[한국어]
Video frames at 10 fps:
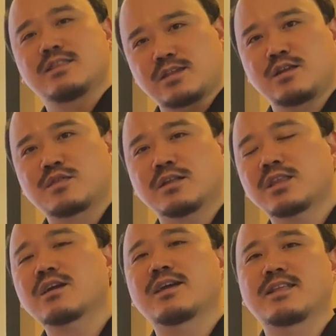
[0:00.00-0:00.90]

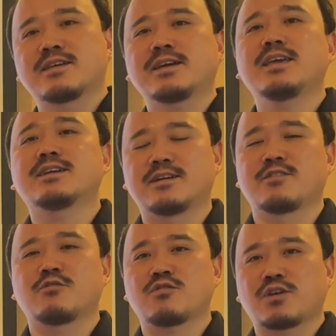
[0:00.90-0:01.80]
질산태가 굉장히
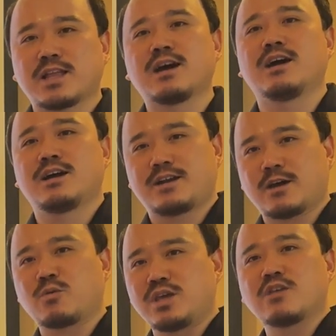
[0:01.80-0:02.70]

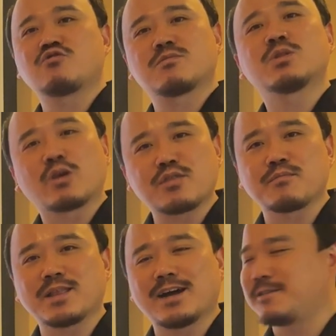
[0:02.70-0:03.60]
긍정적이다라고 이해해 주시면
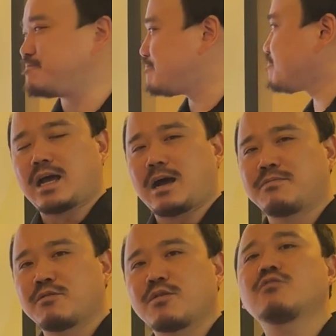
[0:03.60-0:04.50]
되겠습니다.
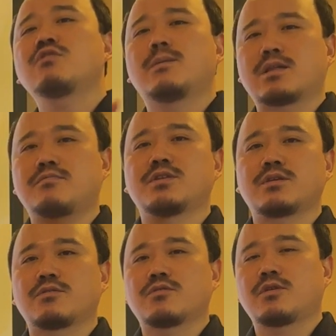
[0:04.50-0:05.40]
앞서 서두에
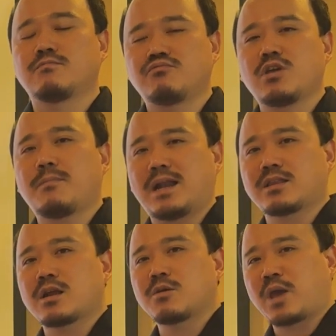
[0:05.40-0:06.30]
말씀드린 것처럼 뿌리의
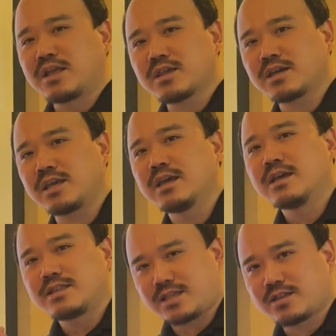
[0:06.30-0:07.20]
발달과 굉장히
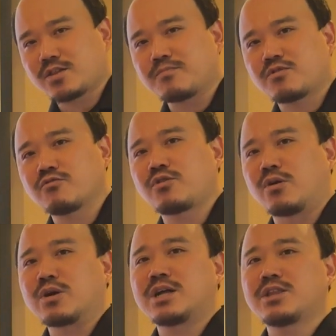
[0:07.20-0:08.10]
직접적으로
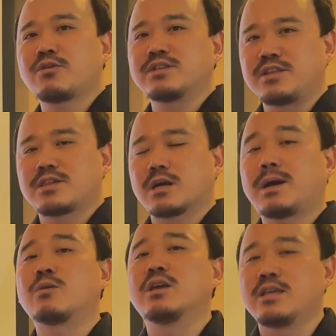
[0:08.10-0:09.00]
연관되어 있는 인재가
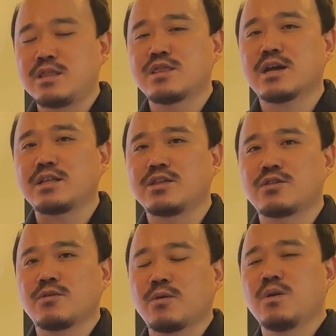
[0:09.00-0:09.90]
바로
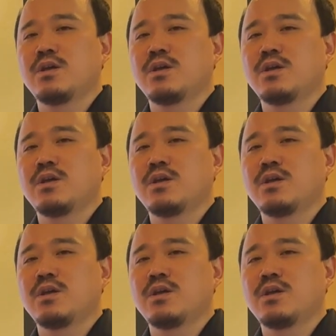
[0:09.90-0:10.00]
인산이지요.